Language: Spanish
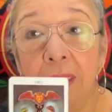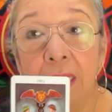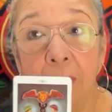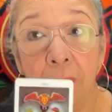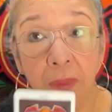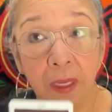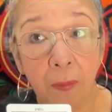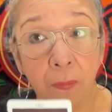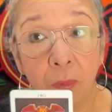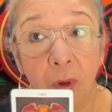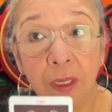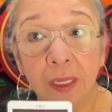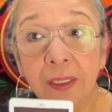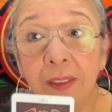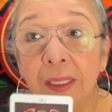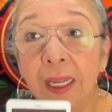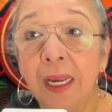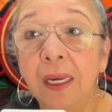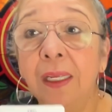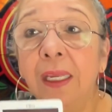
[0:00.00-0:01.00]
también puede
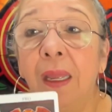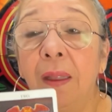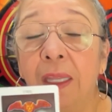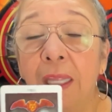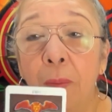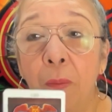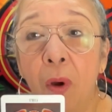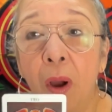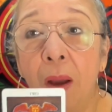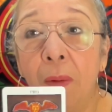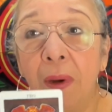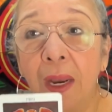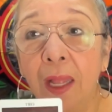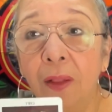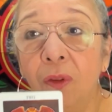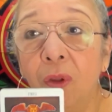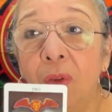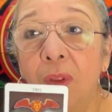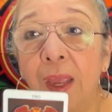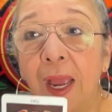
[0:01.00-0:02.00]
ser que estemos
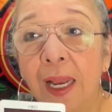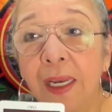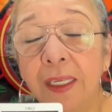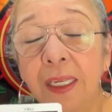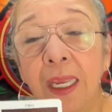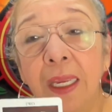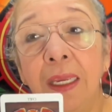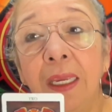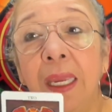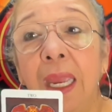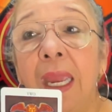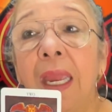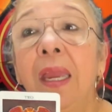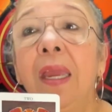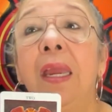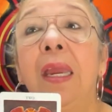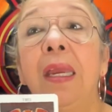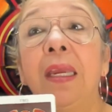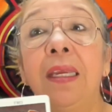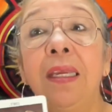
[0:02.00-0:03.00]
hablando de alguien que
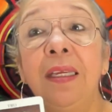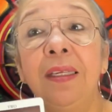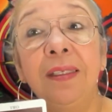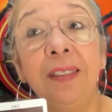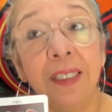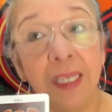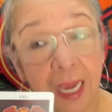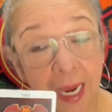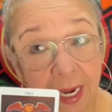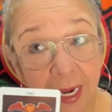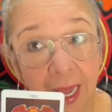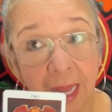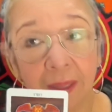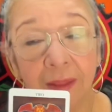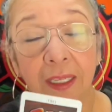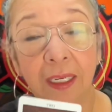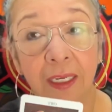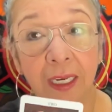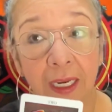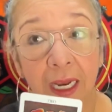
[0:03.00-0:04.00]
quisiera
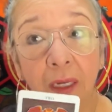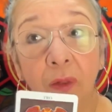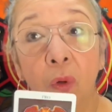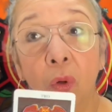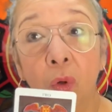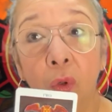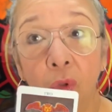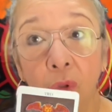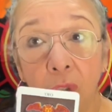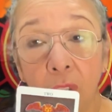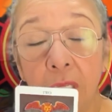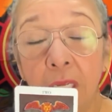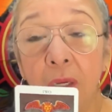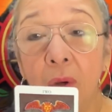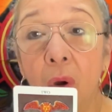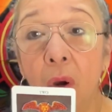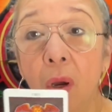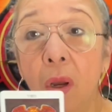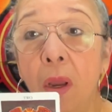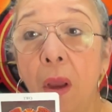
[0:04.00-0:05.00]
tener algo
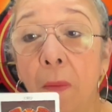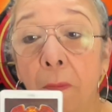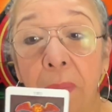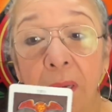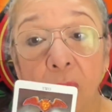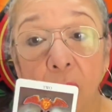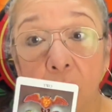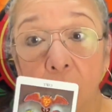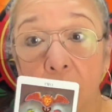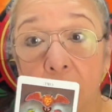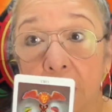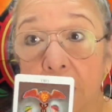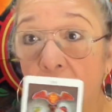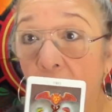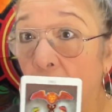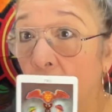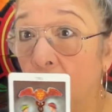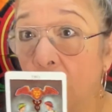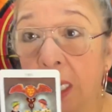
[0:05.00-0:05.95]
contigo, pero que,